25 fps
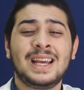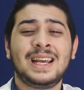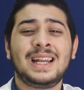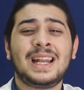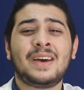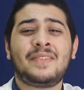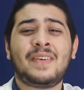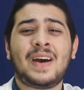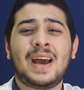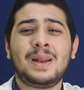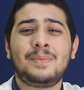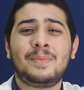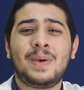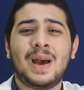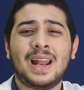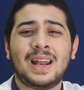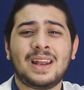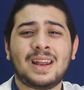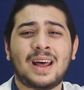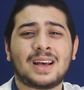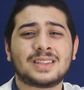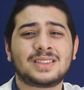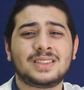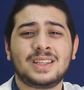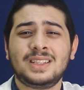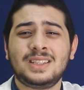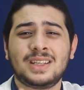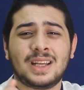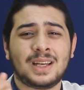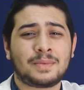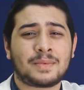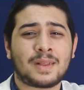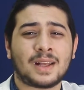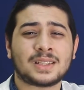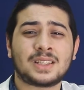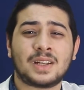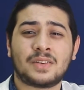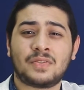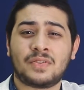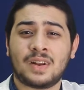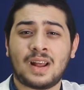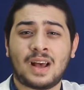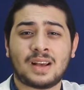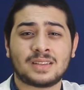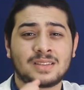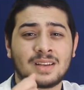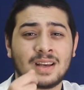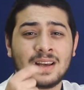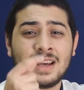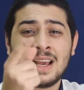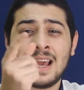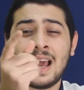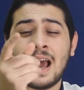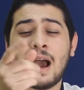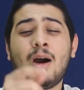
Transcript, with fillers: الافعال بقى اللحظيه اللي بتحصل في اللحظه